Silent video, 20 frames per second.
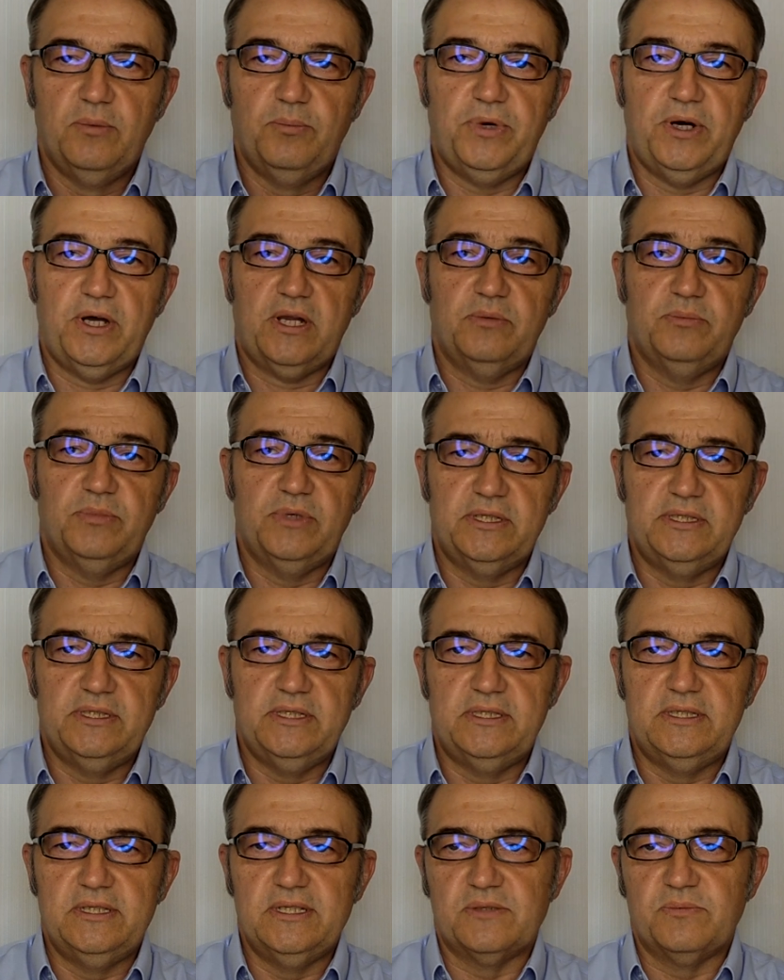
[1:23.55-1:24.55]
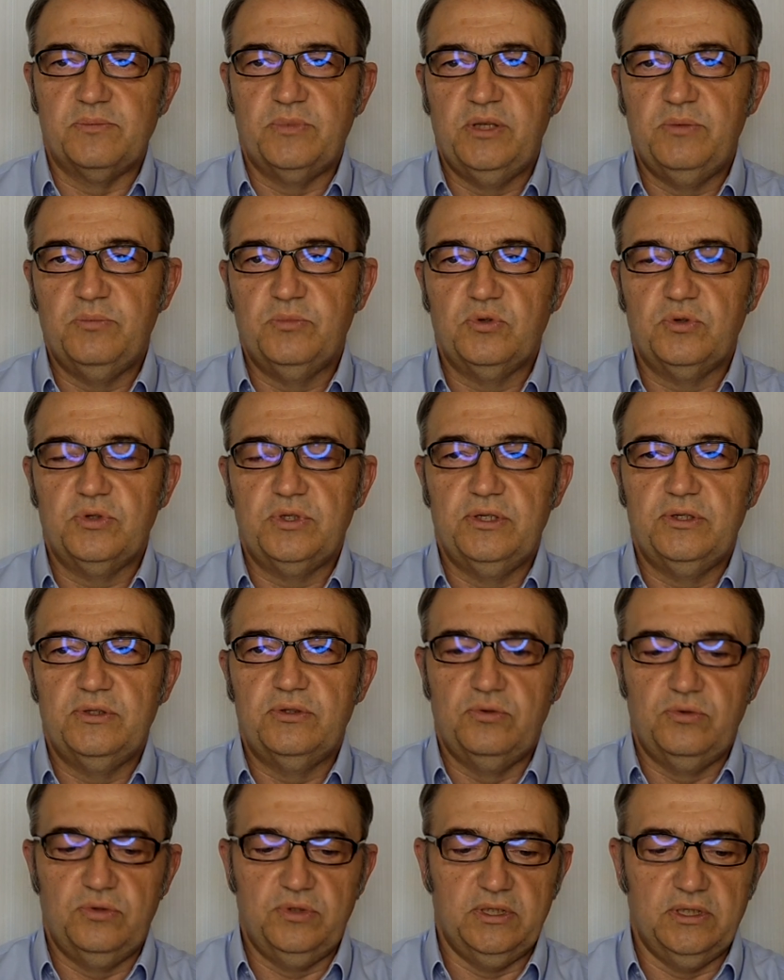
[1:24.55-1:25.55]
парамагнетизм и многие
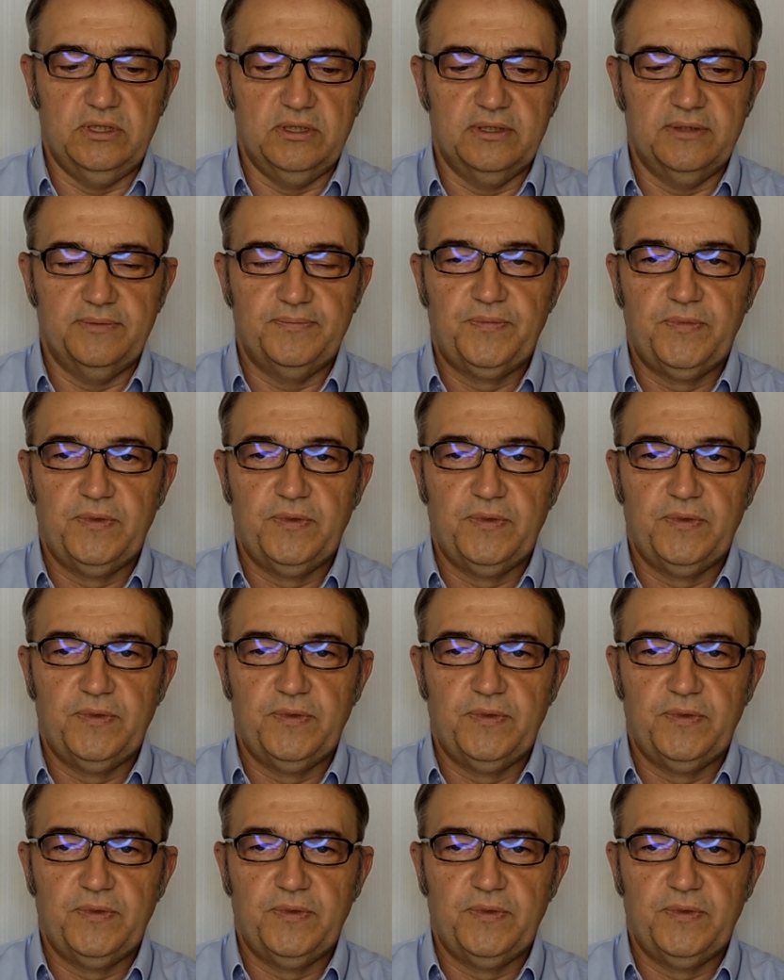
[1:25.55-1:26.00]
другие –